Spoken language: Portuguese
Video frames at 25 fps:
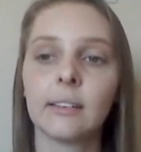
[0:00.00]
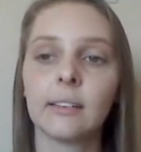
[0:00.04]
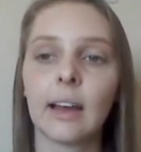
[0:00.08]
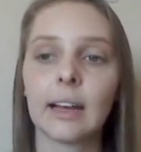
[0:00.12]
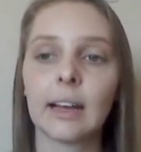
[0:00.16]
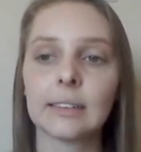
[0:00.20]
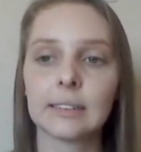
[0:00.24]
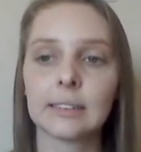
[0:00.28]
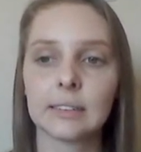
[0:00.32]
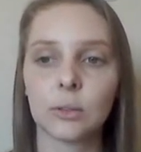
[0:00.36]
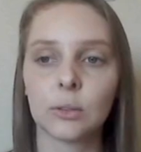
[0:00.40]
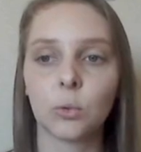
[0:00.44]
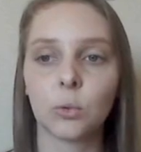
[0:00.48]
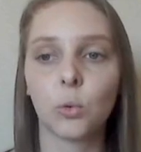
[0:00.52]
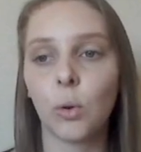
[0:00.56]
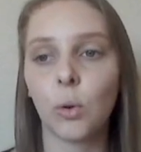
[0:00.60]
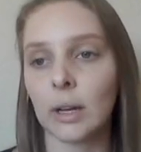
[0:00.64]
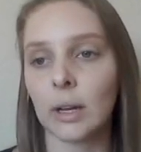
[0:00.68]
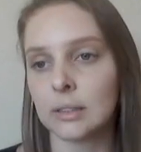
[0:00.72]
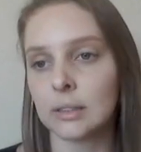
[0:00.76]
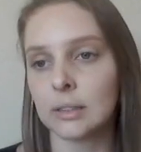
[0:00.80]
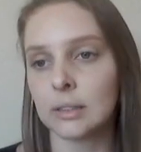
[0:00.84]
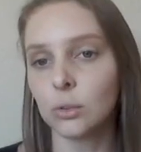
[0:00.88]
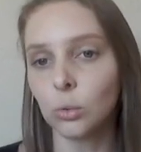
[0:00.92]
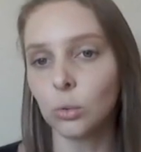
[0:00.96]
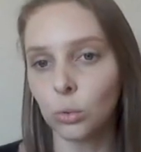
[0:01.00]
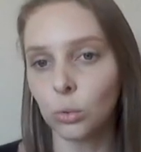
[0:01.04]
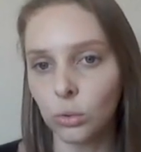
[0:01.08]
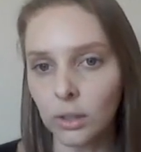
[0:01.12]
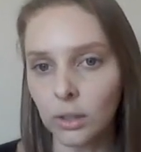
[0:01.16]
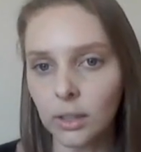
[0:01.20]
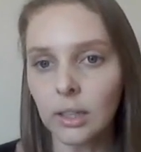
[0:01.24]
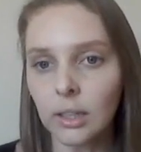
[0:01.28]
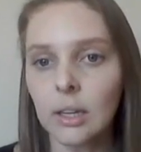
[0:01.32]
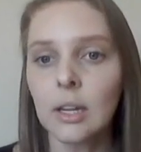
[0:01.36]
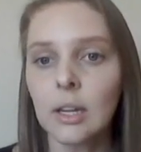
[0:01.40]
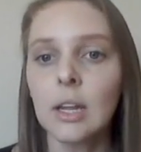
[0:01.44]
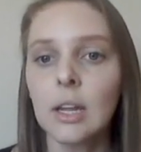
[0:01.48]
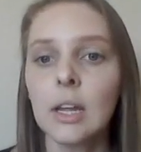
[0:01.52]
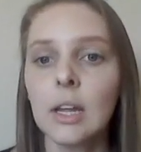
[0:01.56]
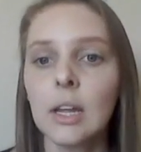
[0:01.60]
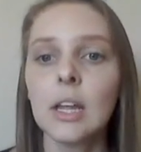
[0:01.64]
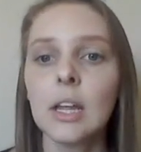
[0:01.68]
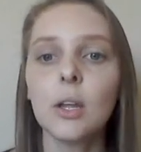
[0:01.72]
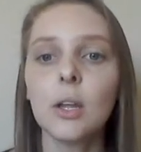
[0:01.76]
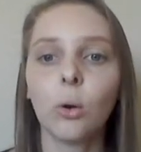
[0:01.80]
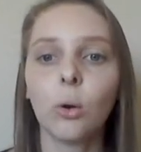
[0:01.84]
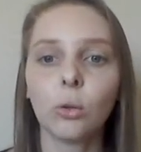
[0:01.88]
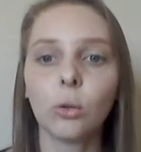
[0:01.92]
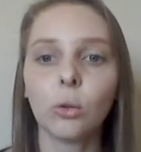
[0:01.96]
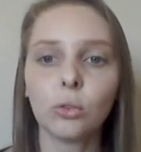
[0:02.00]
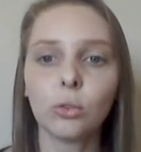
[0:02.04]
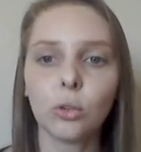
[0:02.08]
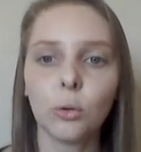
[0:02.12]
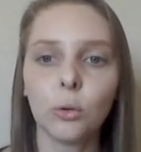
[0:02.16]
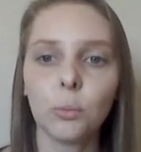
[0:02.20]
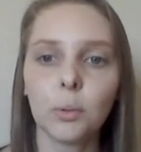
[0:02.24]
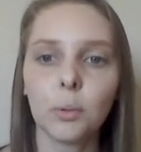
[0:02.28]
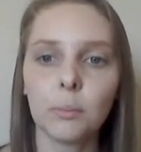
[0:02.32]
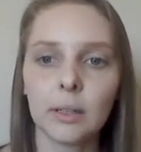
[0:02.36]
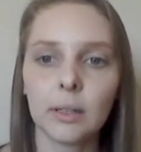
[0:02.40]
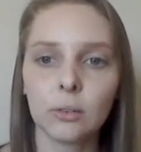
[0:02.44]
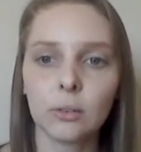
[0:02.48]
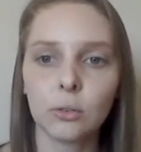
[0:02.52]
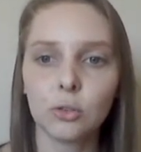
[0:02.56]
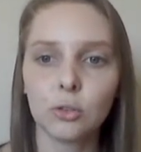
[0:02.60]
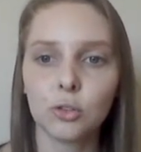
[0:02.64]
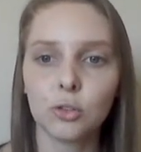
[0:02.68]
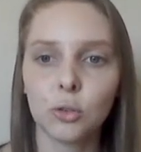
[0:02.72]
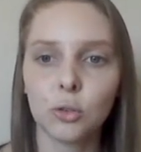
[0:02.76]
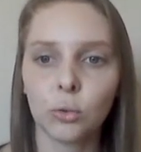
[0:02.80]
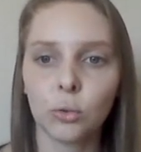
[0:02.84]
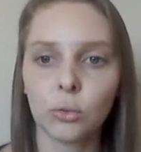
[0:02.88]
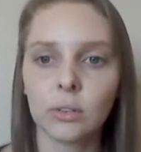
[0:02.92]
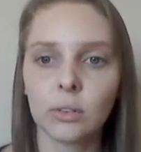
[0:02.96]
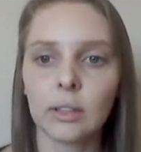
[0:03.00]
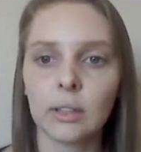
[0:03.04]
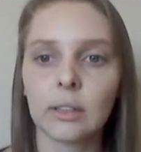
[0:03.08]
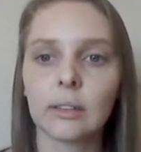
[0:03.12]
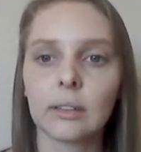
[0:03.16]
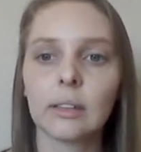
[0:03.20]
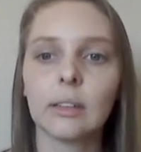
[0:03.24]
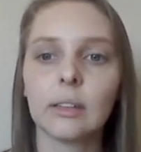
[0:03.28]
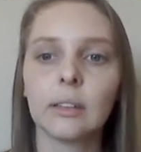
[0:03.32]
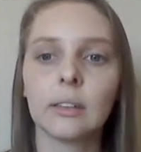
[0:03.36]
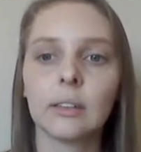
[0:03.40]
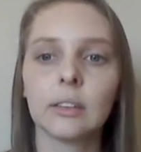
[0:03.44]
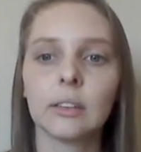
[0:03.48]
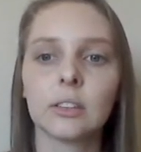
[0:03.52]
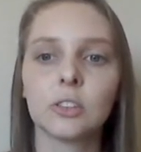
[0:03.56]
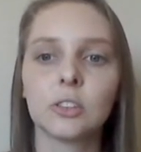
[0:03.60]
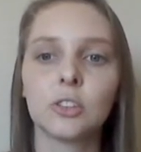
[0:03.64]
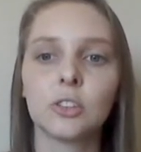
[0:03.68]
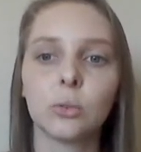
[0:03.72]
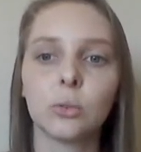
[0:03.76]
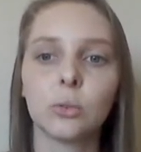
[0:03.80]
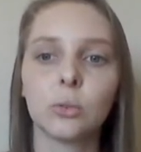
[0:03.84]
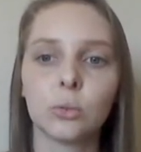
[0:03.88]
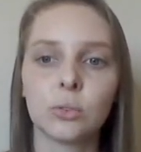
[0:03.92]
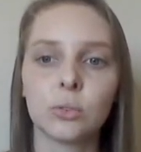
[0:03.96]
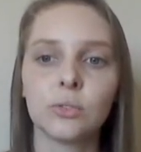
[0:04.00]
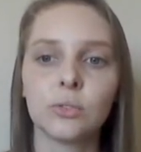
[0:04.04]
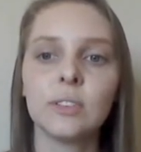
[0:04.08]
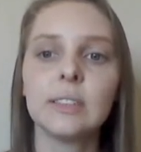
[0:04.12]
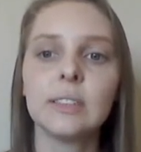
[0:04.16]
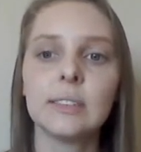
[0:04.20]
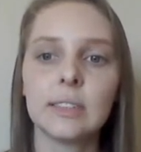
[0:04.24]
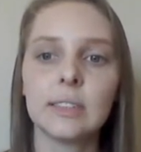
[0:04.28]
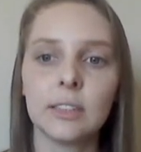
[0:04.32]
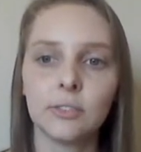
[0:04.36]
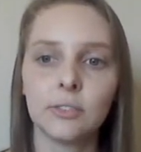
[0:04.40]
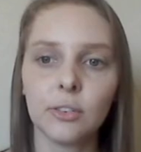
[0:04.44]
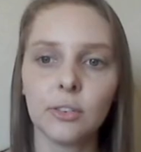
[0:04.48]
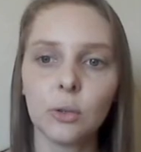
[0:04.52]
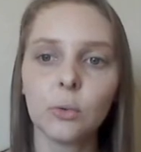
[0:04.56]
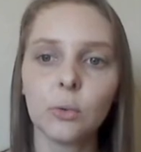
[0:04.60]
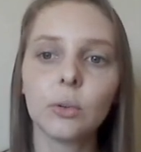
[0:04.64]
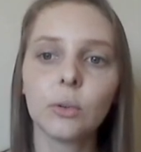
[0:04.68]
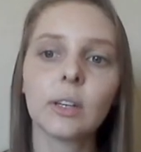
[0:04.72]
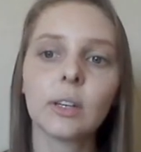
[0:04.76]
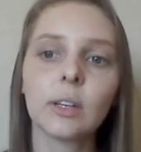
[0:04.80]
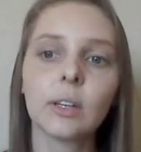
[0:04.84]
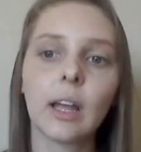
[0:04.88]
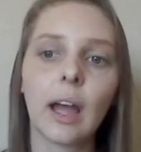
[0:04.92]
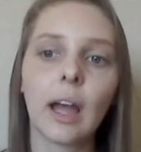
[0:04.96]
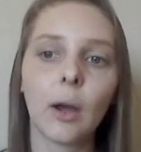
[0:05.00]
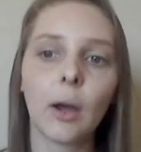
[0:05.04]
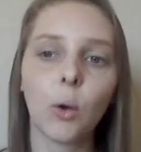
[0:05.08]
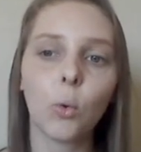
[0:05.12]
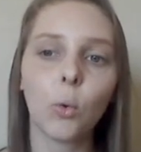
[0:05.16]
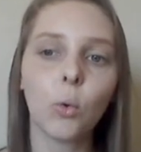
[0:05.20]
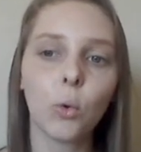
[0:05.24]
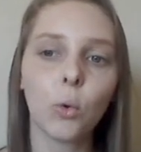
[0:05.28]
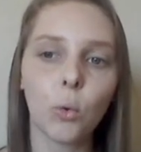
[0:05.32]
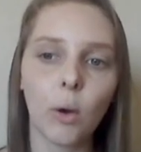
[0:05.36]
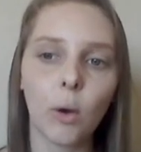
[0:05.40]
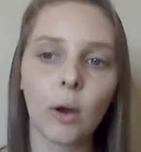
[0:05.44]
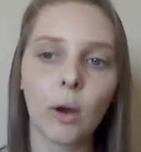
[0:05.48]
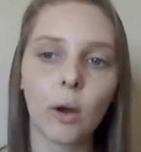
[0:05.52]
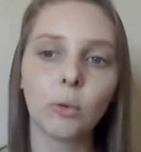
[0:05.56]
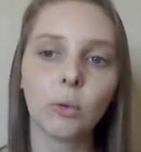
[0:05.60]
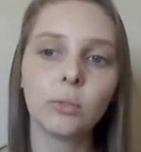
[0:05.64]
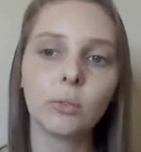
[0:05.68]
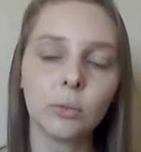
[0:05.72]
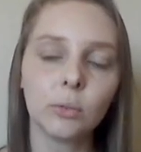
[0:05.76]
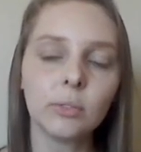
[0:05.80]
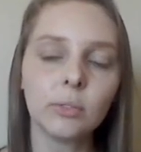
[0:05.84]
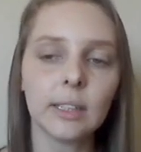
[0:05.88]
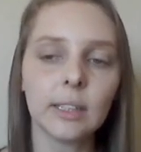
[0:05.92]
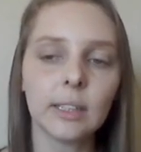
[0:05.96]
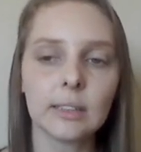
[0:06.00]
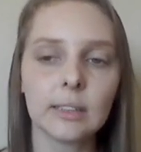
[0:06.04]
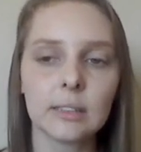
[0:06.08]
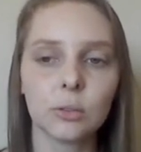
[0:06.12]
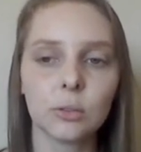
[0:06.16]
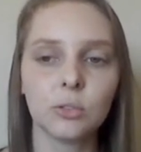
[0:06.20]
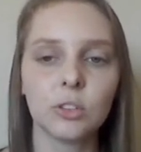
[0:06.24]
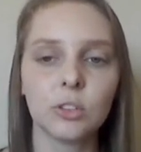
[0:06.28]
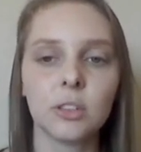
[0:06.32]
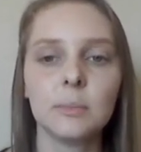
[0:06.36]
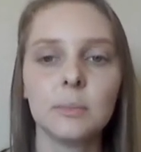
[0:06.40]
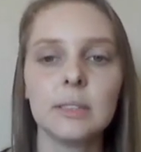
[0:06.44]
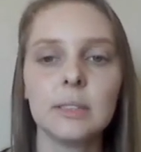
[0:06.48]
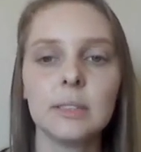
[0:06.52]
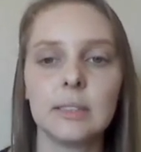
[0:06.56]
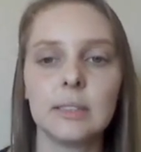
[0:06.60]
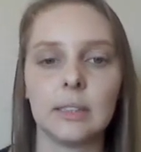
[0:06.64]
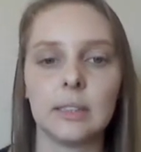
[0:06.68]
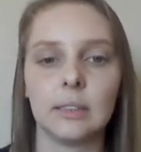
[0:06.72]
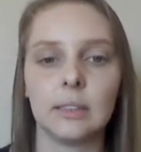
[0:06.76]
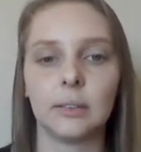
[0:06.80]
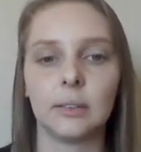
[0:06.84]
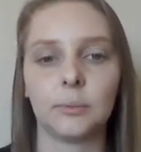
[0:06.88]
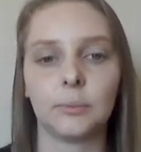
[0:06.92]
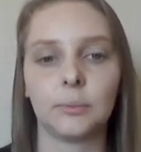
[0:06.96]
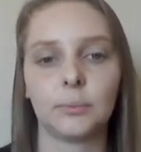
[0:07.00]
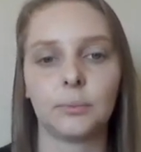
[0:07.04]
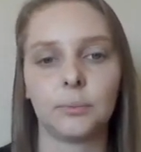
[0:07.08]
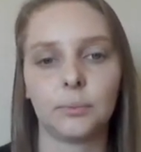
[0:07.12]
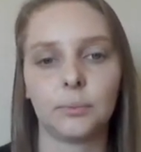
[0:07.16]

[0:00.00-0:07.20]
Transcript: ação quase nula, e outro comprimento de onda uh, de luz visível, o qual não tem ação germicida.